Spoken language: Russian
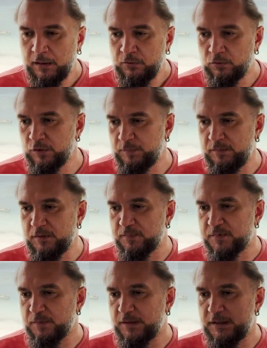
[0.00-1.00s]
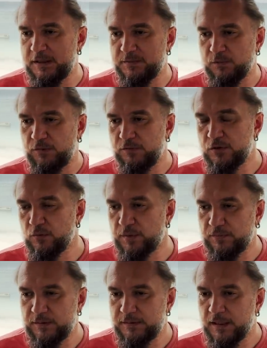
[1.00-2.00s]
Ну, например, посмотрите мое видео
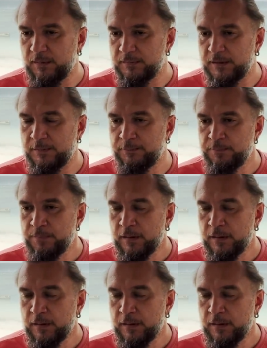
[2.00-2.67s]
про Вьетнам, да.